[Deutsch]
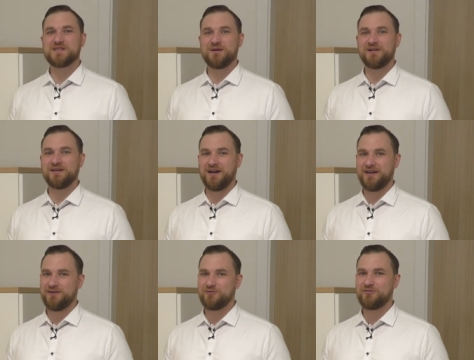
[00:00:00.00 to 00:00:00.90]
uns einmal die
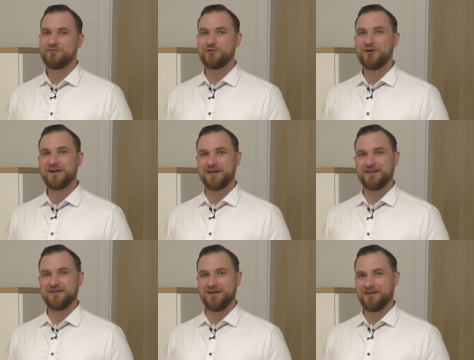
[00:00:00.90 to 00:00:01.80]
Reinigung von
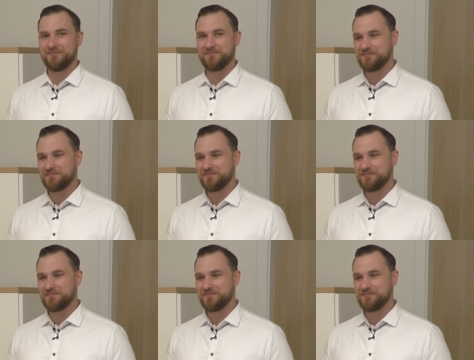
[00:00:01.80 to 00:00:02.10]
Hörgeräten an.